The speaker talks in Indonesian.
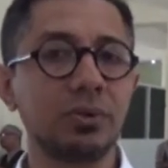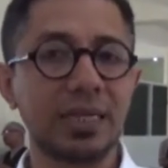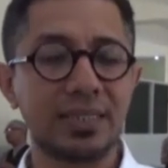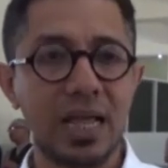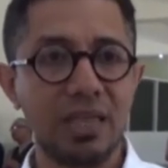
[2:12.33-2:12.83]

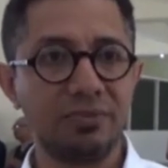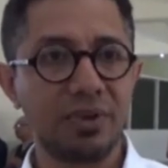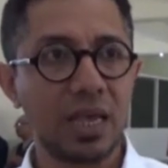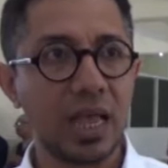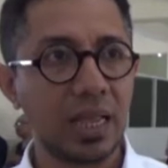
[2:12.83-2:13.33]
tes HIV
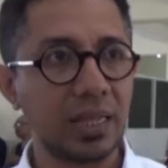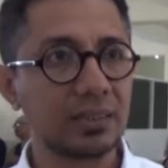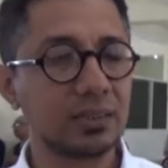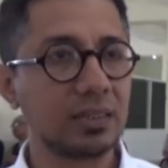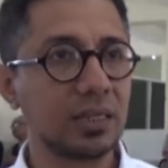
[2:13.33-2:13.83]
AIDS,
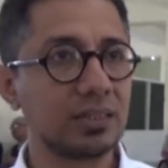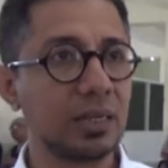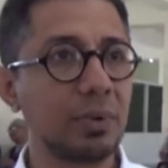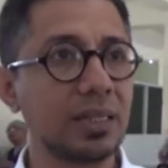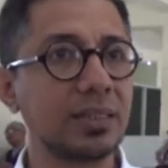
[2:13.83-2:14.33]
tes
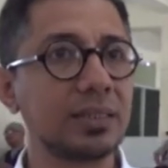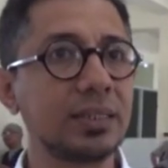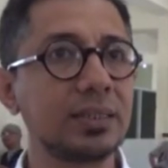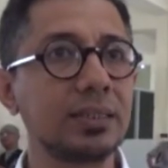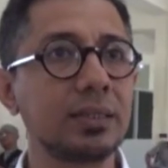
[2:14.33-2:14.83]

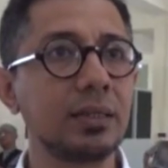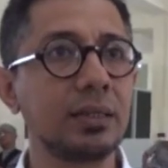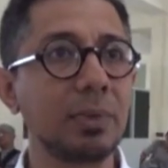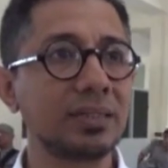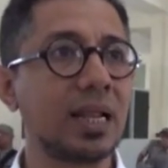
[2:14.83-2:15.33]
hepatitis,
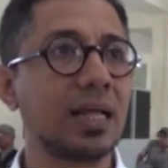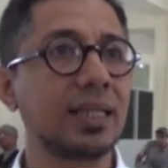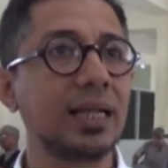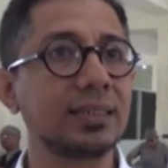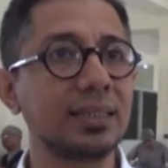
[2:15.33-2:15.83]
masalah
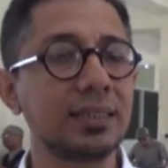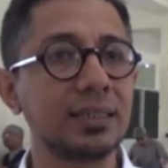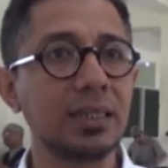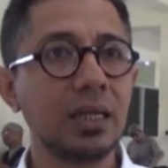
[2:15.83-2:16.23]
tensi,